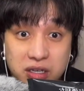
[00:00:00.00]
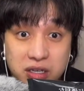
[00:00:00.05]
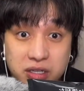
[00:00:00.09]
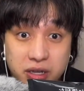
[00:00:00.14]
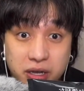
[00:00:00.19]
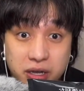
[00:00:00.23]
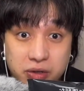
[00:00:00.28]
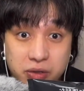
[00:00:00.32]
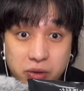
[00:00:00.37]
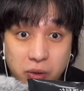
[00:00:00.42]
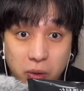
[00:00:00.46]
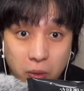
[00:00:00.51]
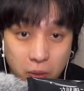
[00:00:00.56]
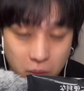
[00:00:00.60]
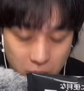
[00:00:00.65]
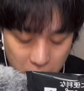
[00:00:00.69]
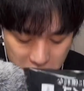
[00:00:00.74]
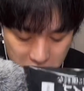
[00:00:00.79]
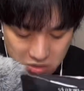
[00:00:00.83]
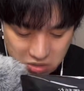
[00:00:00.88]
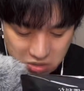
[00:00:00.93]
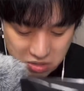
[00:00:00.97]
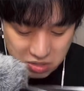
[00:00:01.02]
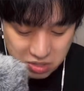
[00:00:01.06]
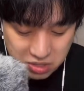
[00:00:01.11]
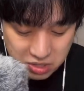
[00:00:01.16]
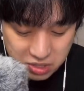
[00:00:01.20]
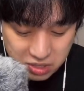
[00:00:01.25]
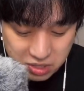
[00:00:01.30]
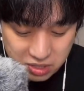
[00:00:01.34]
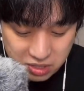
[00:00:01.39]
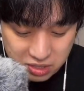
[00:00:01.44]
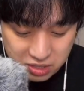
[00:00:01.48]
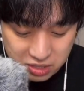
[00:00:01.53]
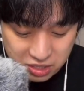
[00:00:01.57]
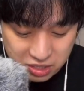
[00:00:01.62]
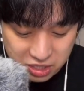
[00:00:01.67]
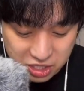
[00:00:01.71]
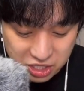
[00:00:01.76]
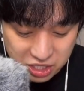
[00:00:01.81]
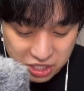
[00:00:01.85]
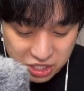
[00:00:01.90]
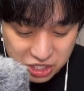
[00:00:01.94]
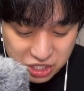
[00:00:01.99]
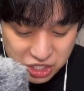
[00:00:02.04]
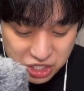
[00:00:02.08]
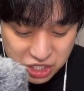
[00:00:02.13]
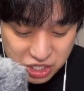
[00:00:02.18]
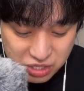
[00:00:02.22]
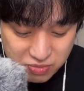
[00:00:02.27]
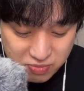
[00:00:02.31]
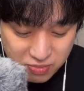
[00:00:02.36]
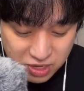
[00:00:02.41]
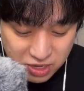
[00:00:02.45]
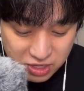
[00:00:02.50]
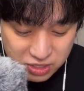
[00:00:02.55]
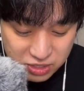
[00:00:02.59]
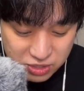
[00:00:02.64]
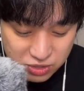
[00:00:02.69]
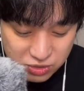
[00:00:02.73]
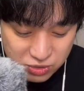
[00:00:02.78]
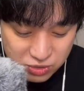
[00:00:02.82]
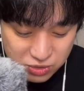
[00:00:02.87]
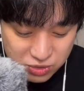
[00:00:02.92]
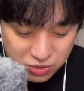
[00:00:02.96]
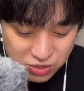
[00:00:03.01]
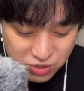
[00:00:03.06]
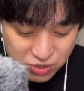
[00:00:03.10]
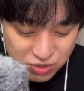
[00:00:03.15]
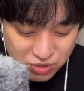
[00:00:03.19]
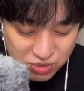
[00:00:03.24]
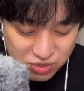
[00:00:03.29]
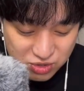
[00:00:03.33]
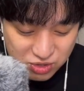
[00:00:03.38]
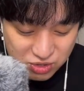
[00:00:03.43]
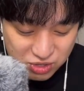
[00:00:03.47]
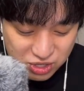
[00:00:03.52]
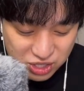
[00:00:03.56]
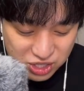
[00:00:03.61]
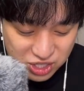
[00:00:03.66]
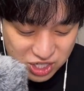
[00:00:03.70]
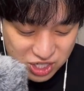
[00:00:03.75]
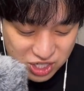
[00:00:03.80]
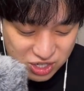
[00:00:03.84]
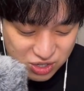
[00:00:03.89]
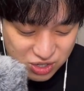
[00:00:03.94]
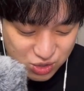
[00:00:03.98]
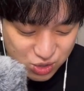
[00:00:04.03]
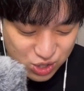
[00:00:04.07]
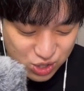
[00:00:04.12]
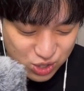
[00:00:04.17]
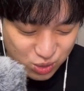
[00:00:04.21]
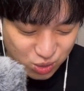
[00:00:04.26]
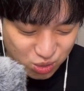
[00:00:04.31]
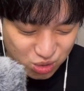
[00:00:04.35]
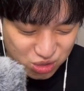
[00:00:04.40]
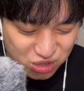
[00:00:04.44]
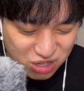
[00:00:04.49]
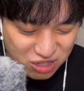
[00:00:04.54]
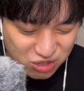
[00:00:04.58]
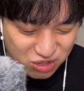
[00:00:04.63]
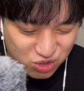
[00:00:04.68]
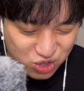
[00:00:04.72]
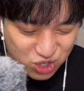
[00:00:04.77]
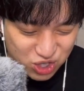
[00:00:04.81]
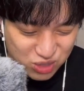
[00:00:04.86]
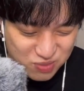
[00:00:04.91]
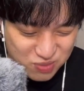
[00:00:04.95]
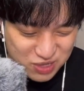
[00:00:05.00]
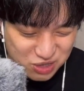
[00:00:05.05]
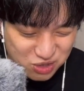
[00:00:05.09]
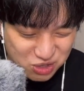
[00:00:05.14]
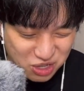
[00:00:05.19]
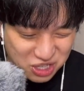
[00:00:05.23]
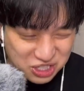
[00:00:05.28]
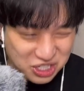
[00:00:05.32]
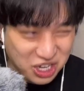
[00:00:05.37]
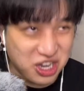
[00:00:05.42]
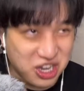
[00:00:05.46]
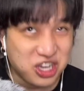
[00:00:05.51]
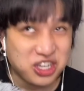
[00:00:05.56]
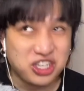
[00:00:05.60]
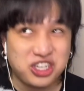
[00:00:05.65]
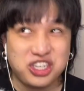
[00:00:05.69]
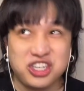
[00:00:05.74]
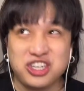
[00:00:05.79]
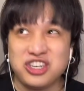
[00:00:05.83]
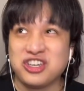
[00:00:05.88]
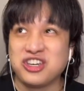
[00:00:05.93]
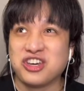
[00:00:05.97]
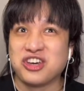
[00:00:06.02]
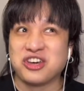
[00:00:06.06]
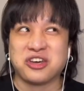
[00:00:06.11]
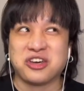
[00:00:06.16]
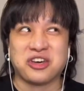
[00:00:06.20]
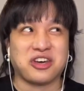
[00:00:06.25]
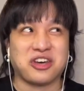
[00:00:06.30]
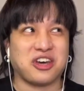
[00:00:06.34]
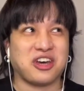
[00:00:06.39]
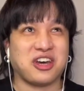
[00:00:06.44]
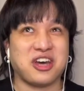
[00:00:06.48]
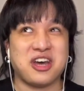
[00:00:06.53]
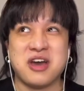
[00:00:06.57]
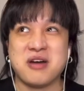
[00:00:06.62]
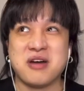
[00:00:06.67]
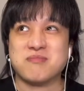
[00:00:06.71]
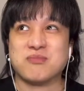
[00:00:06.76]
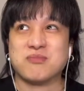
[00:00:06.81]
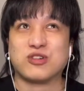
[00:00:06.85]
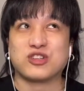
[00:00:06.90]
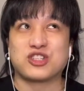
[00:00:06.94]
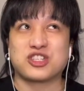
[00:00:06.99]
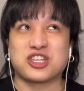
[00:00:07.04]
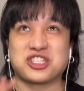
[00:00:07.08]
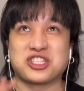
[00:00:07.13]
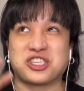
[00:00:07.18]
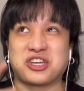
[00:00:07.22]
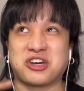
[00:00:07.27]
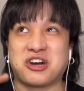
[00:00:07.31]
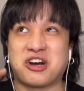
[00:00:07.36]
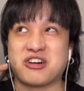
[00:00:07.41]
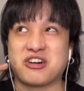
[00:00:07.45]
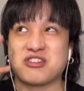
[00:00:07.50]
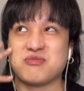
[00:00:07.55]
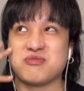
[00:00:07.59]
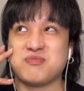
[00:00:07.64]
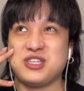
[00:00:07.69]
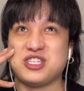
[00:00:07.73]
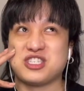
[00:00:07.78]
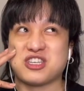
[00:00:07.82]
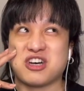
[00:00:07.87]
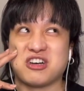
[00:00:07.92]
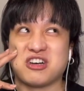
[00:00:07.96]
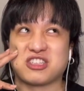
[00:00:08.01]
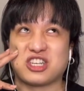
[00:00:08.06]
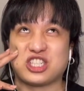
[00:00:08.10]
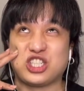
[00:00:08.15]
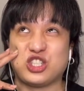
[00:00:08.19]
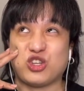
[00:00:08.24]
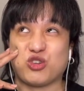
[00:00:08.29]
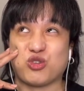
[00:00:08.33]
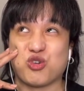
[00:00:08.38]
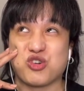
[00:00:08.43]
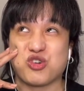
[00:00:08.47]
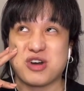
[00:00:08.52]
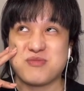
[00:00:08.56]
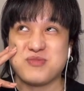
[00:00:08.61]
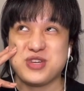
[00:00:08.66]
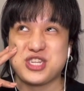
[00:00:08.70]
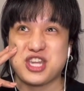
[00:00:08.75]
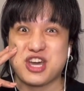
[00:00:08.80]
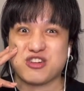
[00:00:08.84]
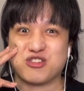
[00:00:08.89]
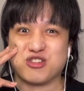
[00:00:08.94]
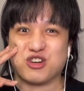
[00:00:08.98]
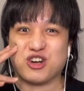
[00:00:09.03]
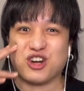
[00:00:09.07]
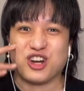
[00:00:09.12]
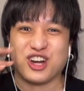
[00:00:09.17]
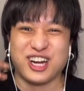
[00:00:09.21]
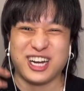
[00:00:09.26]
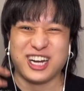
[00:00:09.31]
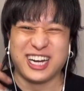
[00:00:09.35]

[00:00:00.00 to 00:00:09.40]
書いてあるよ。1枚ずつゆっくりじっくりお楽しみください。ひえー、もしかしてカルビーさん私の動画見てる